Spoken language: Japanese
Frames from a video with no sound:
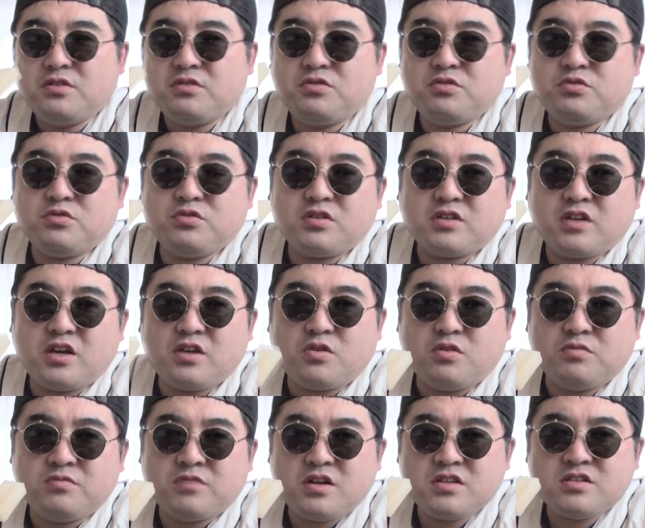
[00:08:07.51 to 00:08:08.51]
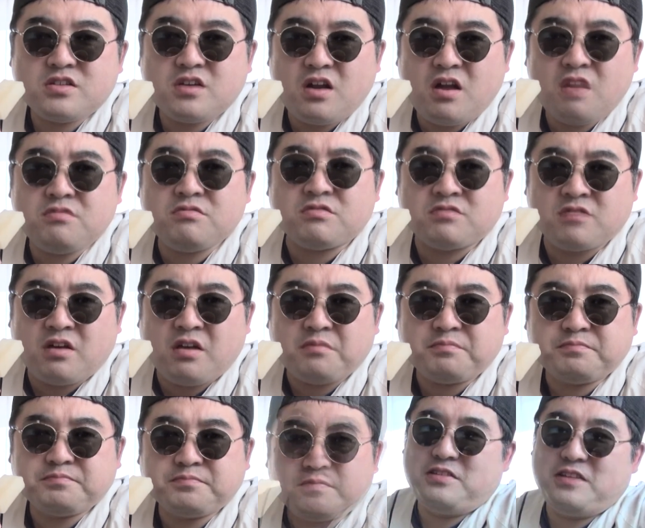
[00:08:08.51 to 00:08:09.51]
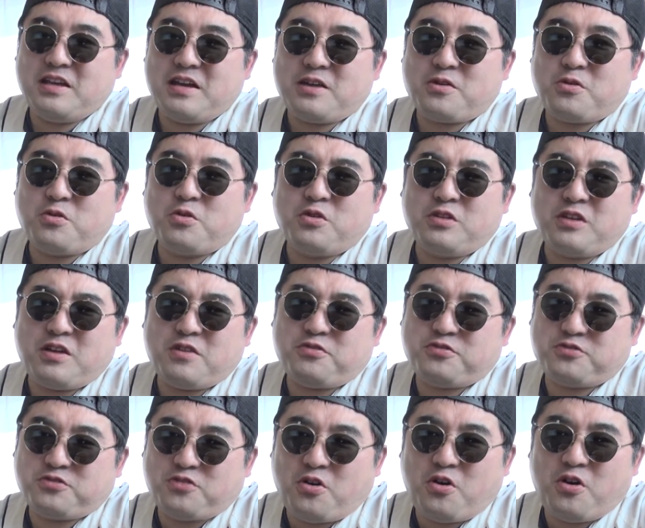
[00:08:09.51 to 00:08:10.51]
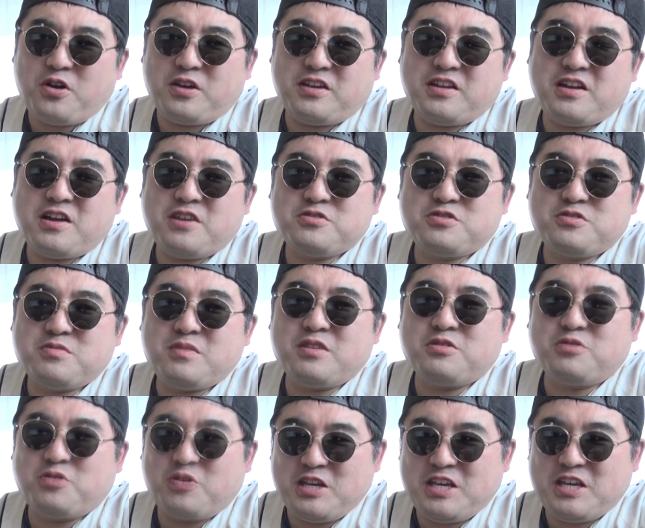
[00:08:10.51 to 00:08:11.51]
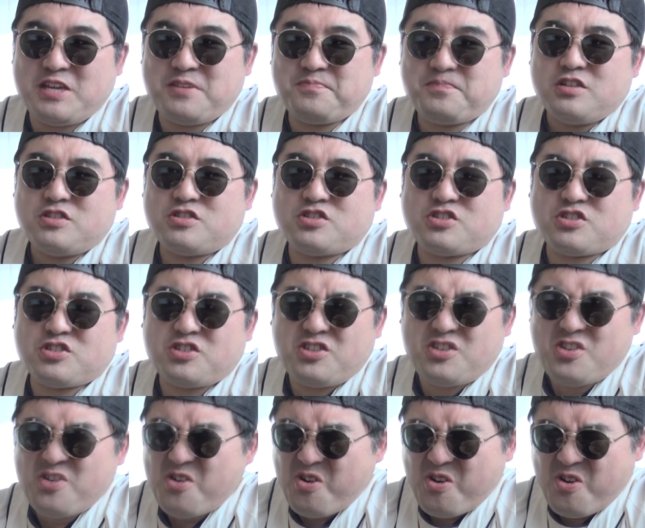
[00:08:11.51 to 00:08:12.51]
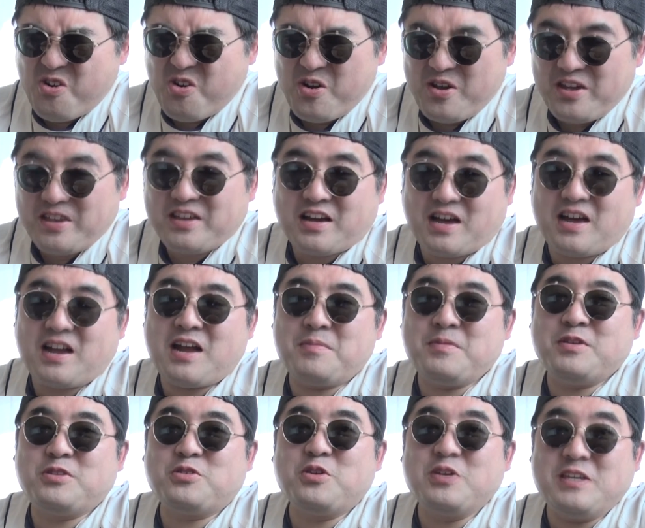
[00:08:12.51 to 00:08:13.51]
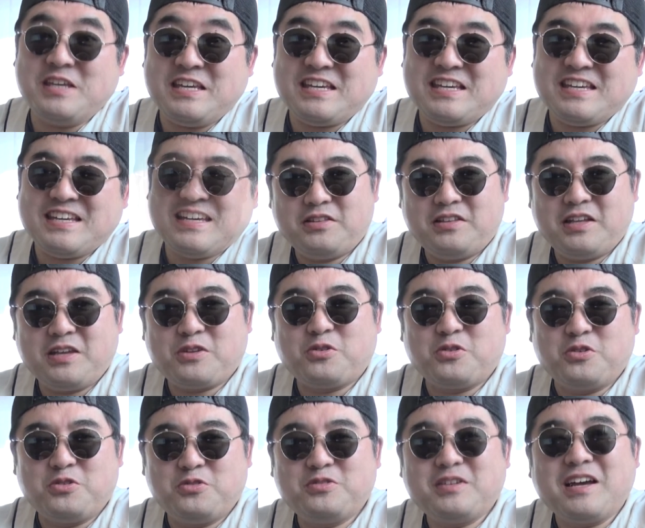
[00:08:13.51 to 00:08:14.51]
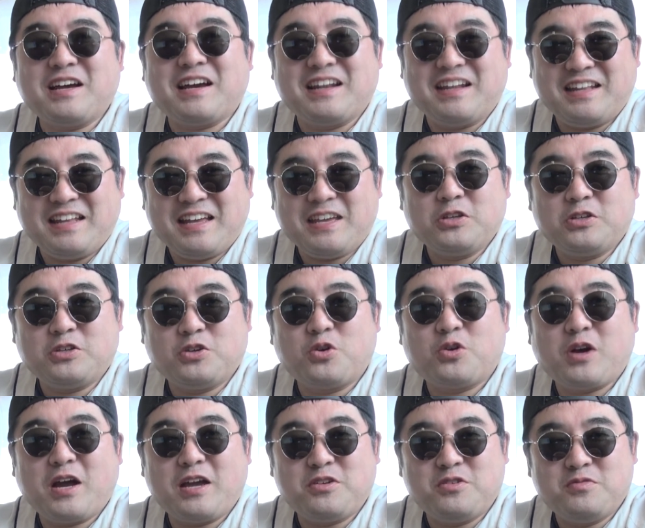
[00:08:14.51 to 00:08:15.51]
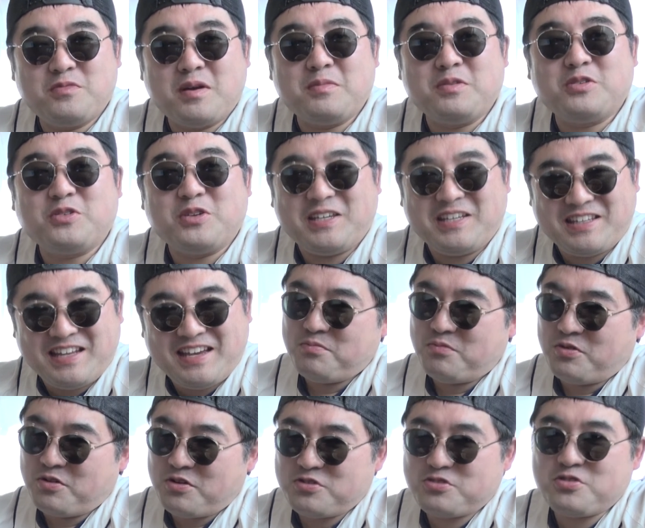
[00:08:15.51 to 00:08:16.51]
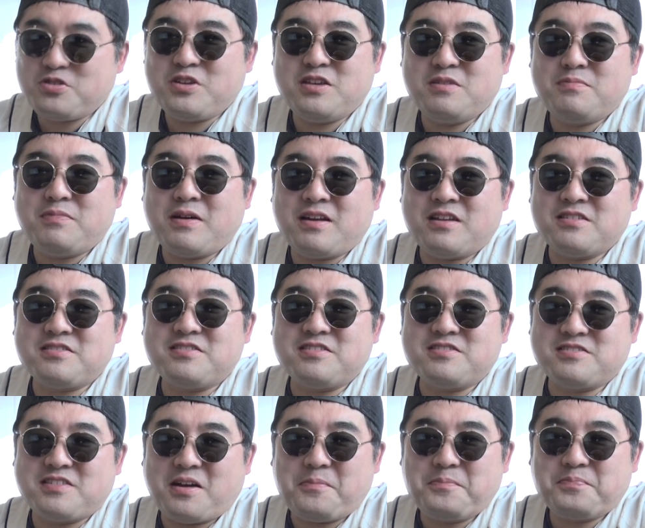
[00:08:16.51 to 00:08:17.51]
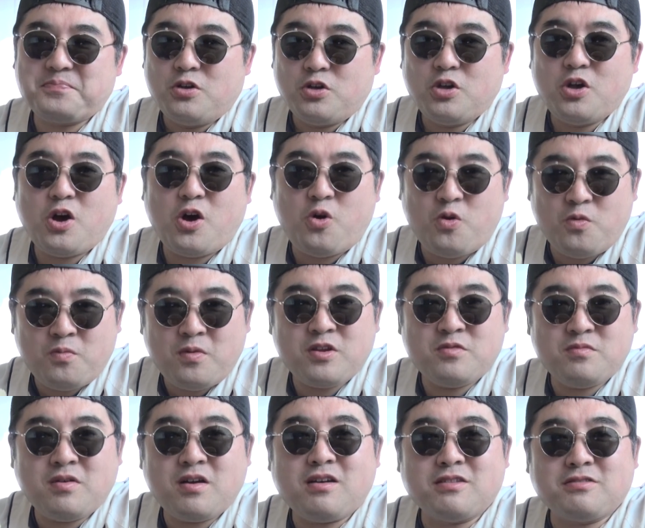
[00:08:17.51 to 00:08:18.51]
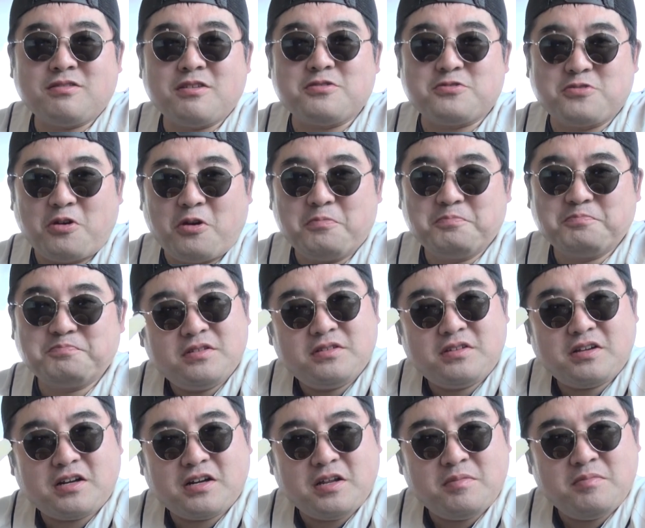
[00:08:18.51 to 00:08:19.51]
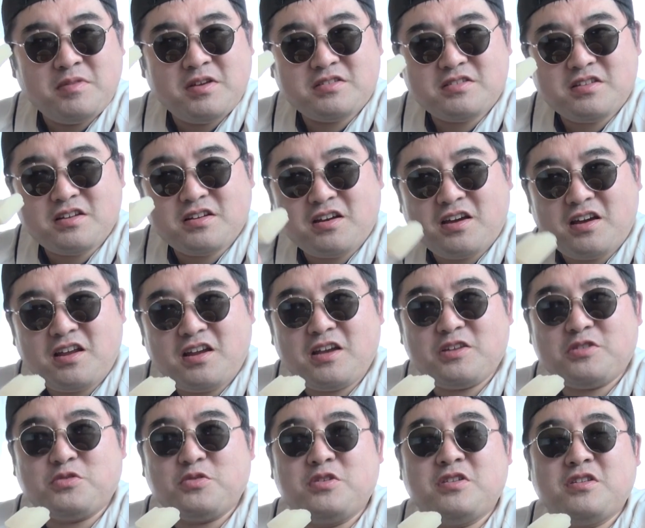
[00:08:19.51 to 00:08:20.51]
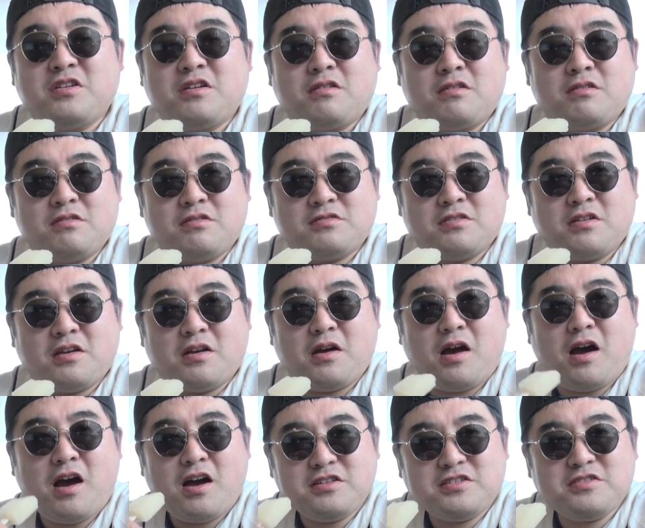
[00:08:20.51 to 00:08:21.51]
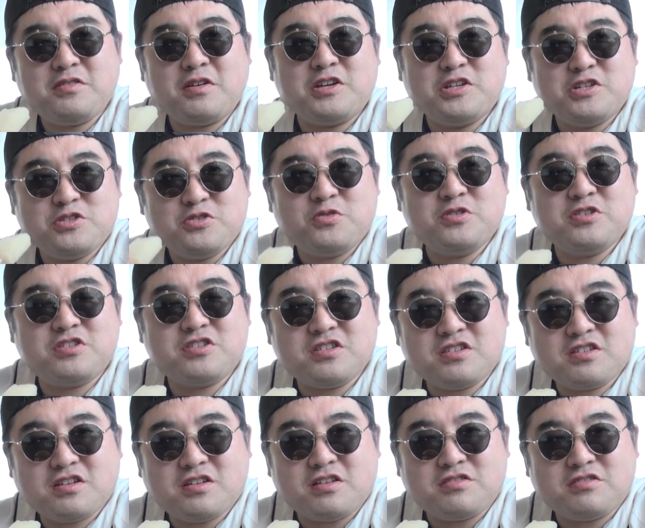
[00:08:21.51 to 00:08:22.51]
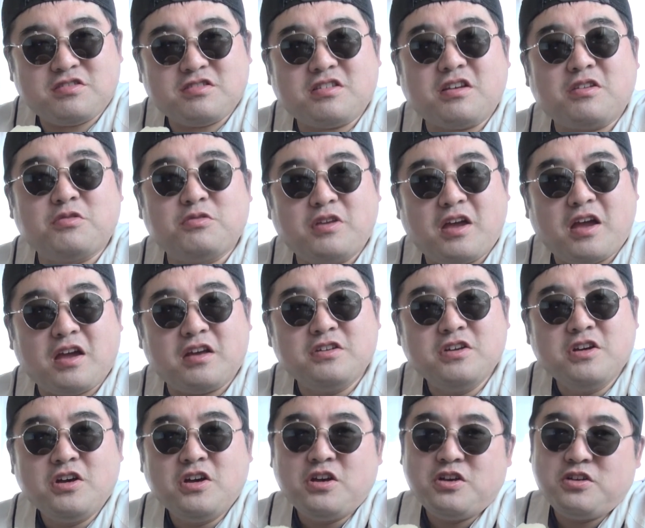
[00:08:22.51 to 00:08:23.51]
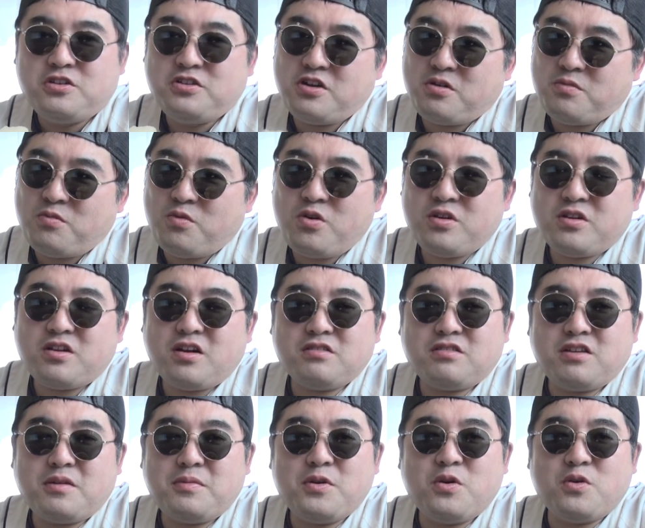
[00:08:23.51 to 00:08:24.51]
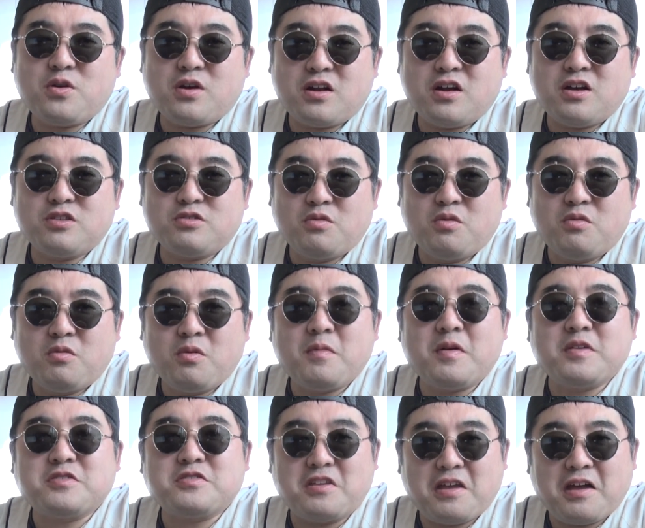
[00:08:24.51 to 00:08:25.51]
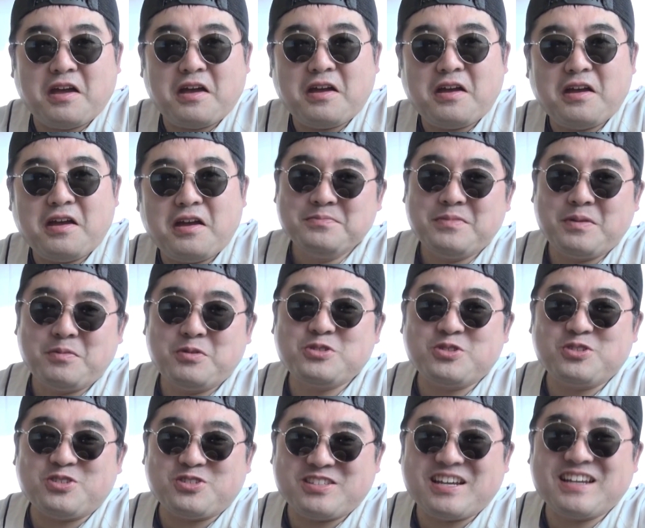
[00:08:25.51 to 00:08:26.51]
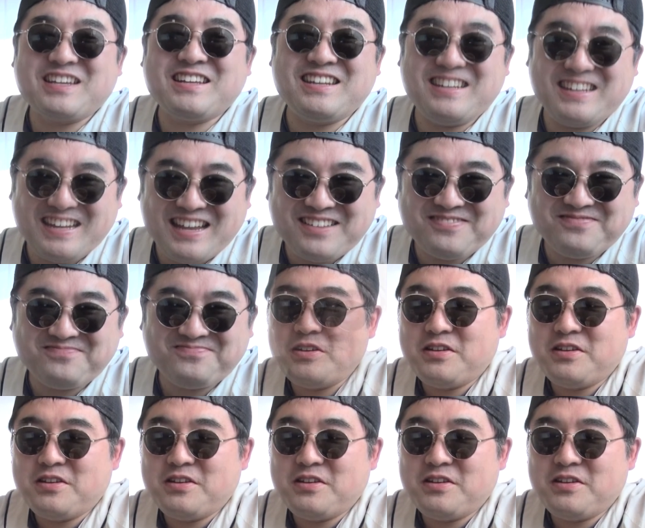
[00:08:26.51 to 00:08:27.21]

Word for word: ということは結構昔からあるんですね。で、このね、太い平打ち麺といい、強い辛みといい、で、この豊かなね、魚介の旨みといいね、ものすごいいいバランスでした。いや、ほんまにうまかったですよ。だからね、めっちゃ辛いと言いながらですね、味は非常にしっかりしてたので、いや、もう一回食べようかなと思いましたね。まあ、もうちょっと先にね。